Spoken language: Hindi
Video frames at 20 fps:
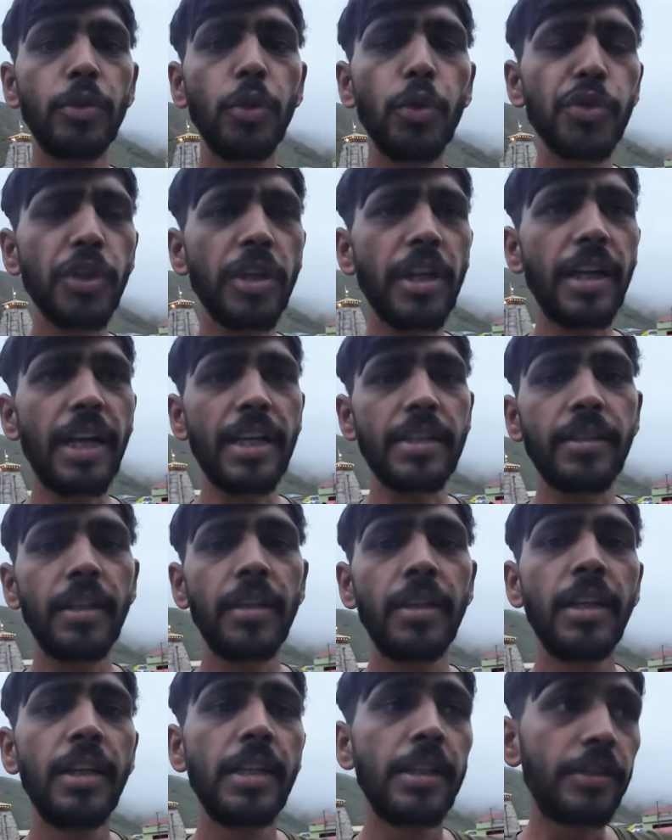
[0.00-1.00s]
दूसरा रास्ता
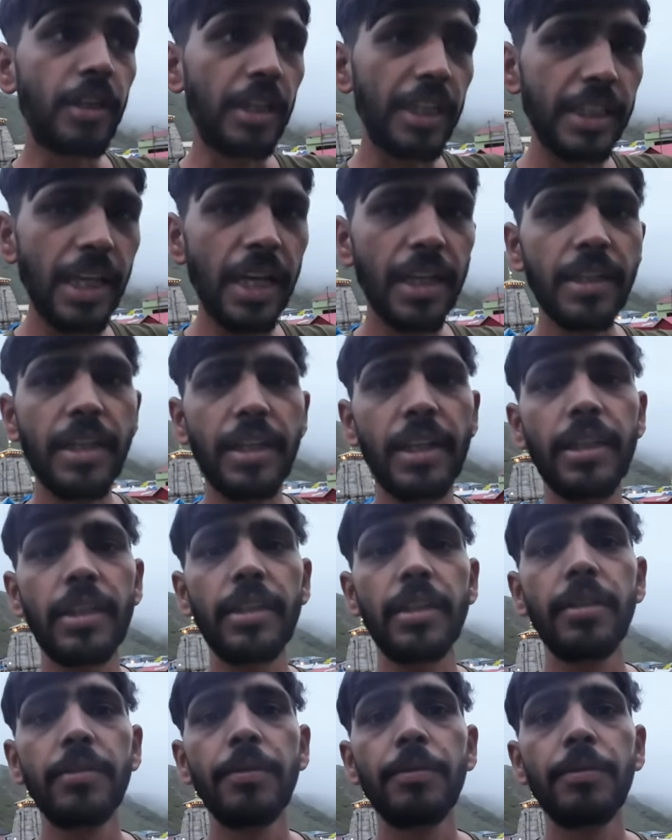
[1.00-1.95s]
तैयार करके